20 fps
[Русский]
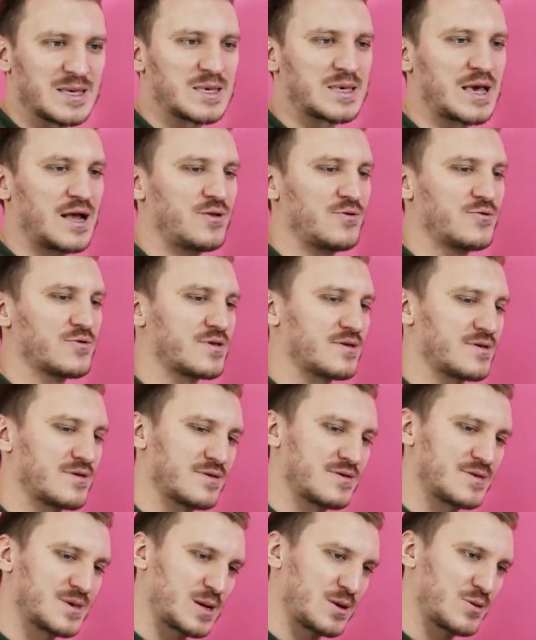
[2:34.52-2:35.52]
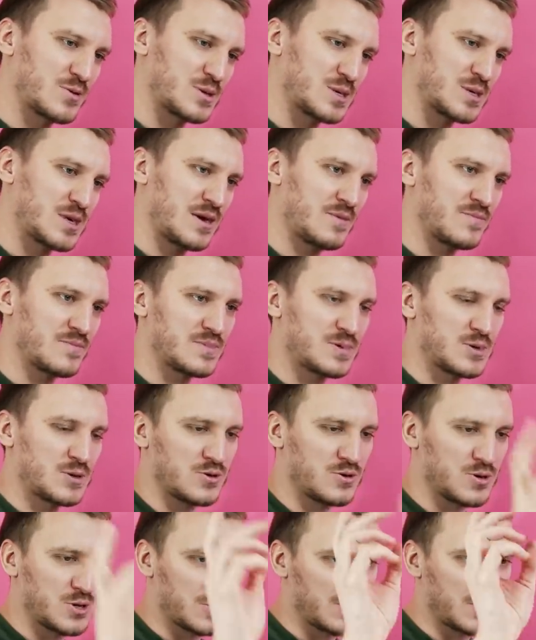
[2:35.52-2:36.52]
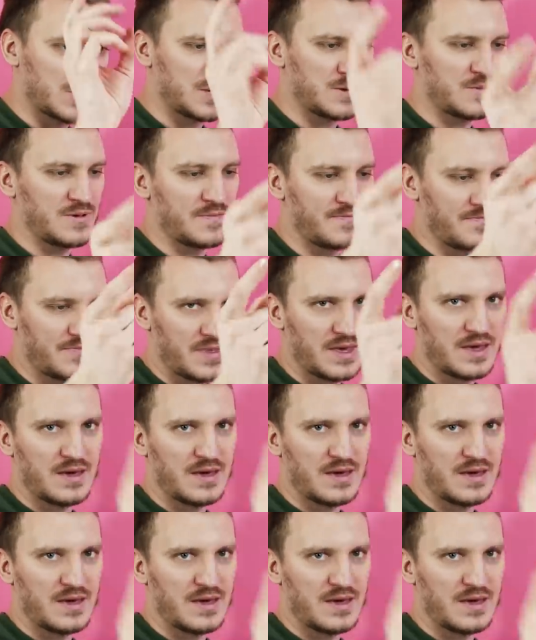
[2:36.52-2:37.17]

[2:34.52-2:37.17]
Салют. Салют 7. Все, точно, спасибо.